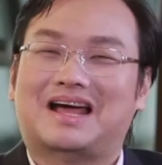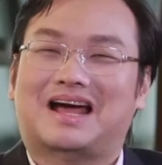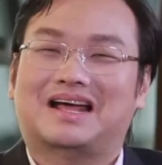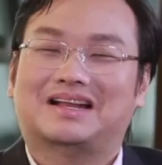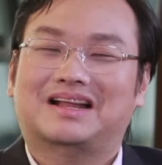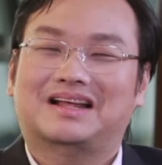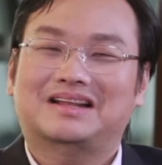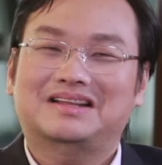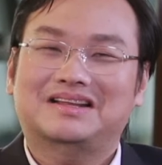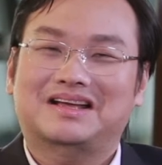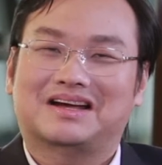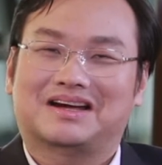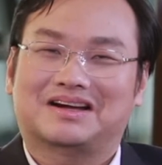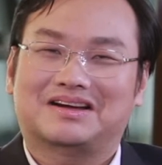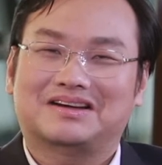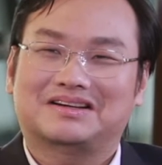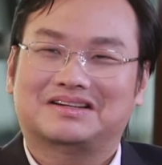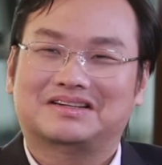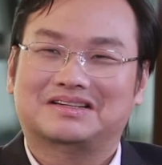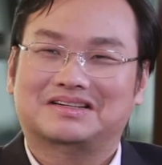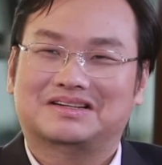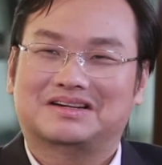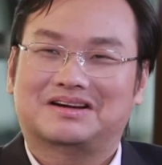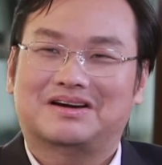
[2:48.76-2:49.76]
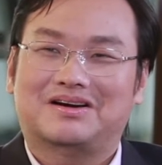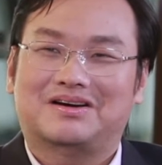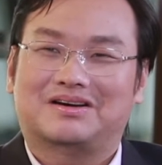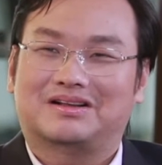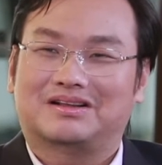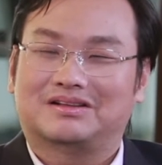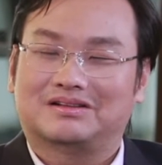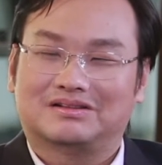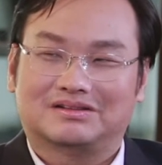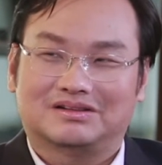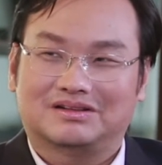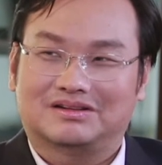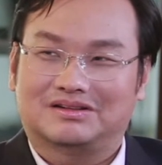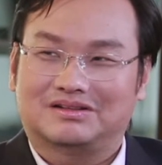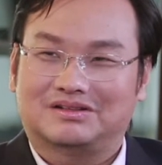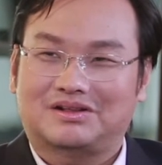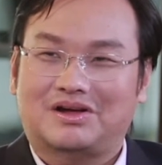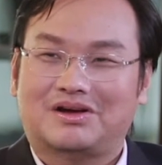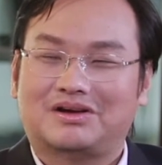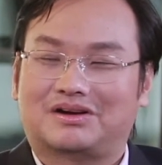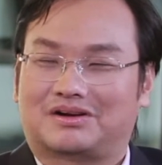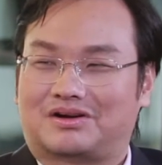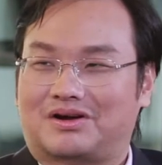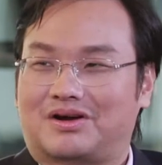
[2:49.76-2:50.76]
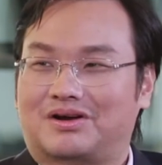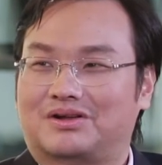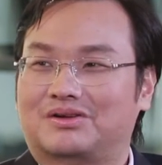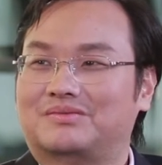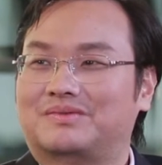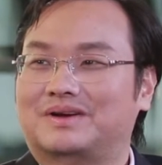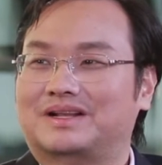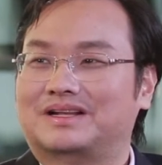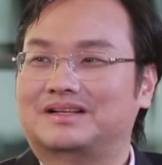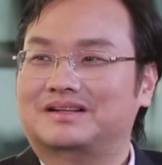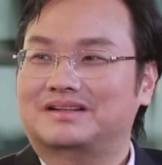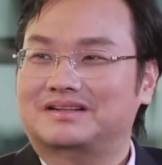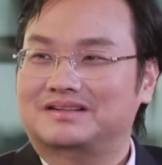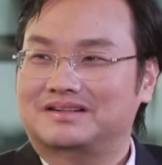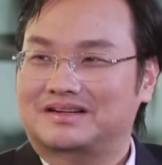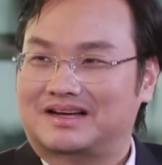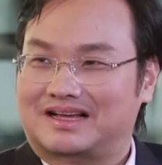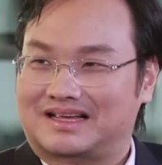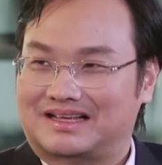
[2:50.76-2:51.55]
ณะนั้นเนี่ยก็คือก็ล่อยหรอลงไปเรื่อ